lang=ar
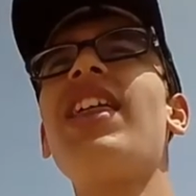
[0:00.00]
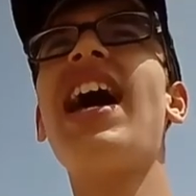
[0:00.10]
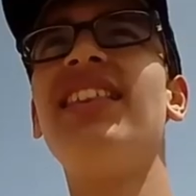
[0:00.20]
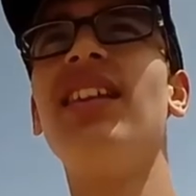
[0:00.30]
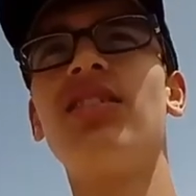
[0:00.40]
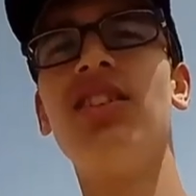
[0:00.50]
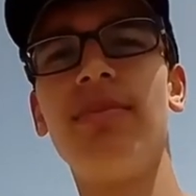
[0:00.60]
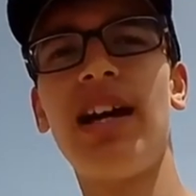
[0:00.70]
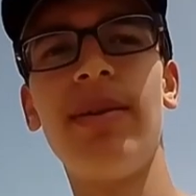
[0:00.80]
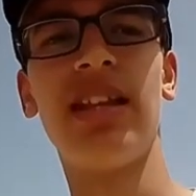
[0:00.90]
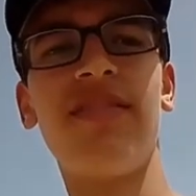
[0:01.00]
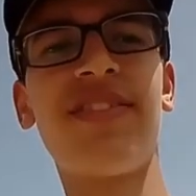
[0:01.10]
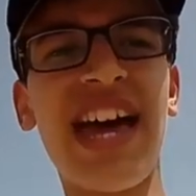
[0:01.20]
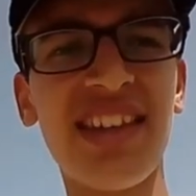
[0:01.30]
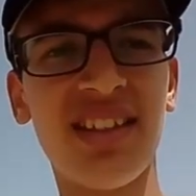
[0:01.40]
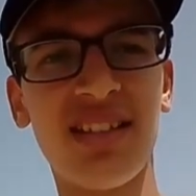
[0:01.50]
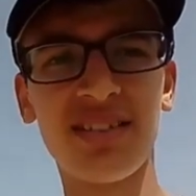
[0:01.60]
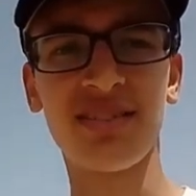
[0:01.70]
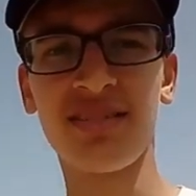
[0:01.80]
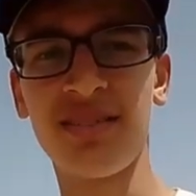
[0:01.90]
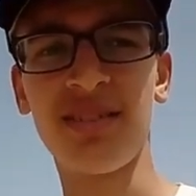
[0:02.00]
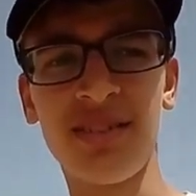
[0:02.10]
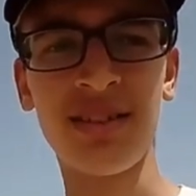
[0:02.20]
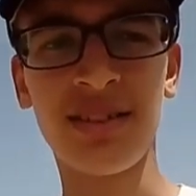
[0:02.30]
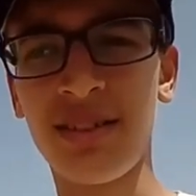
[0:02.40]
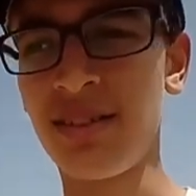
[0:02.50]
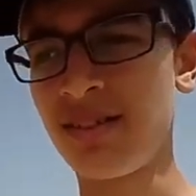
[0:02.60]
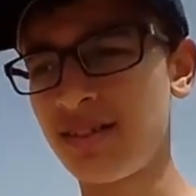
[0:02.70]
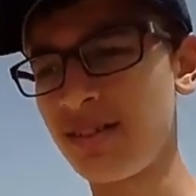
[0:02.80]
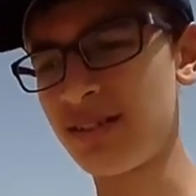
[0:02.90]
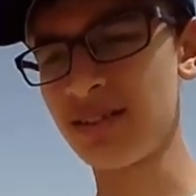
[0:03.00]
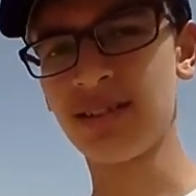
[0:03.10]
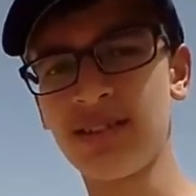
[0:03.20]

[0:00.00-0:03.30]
فضحتنا قدام العباد فضحتنا دور دور اعمل